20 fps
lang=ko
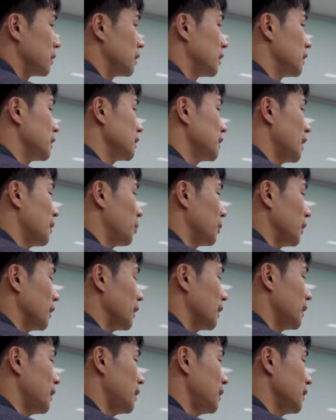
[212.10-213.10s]
글을 쓰다
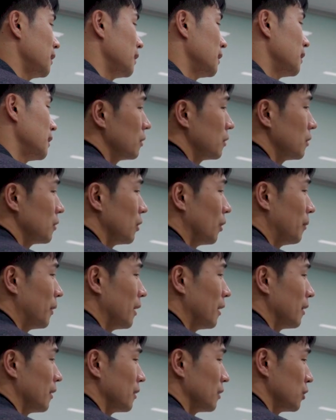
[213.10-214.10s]
보니까
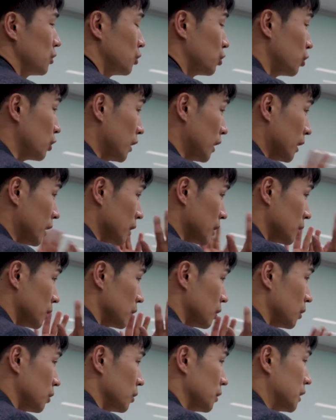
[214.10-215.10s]
정말 주위
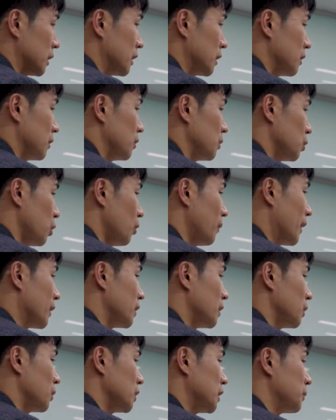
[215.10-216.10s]

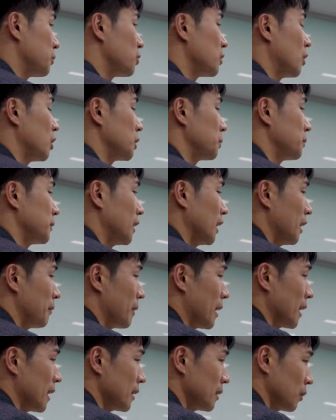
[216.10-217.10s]
소만 듣고 집중하고 싶을 때가
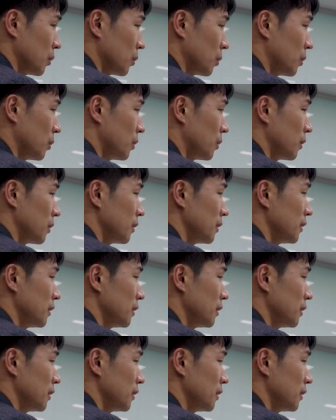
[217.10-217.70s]
많았고